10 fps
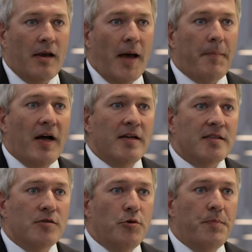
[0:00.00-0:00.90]
La
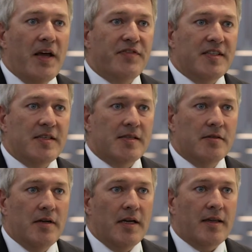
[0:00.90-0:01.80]
base du
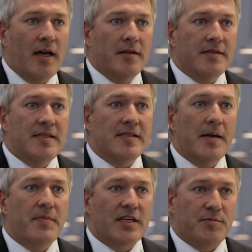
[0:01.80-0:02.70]
PFC100 est un
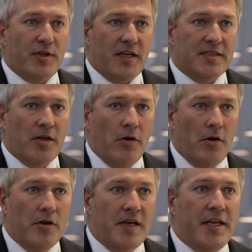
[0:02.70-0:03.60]
système d'exploitation
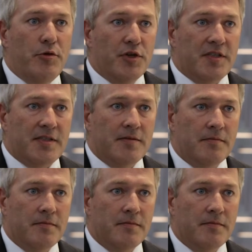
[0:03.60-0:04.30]
Linux